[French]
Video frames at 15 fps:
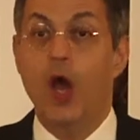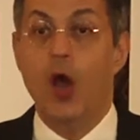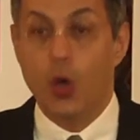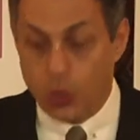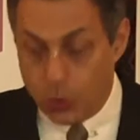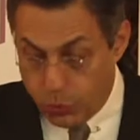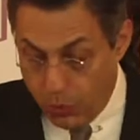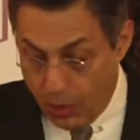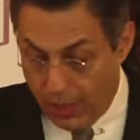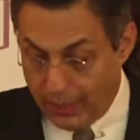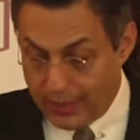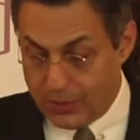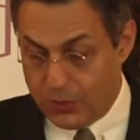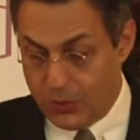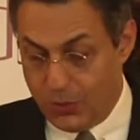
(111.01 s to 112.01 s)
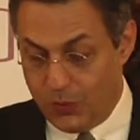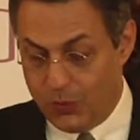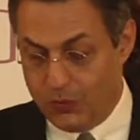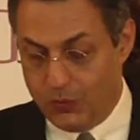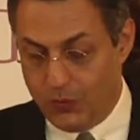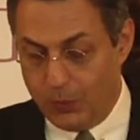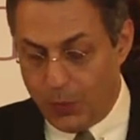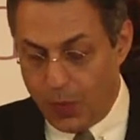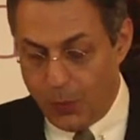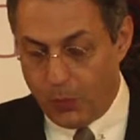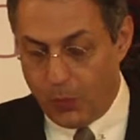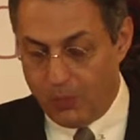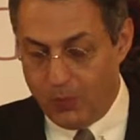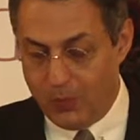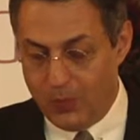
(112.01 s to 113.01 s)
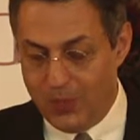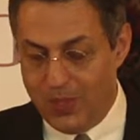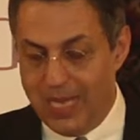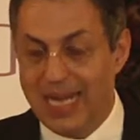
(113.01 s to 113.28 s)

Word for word: en quoi, selon vos propres mots,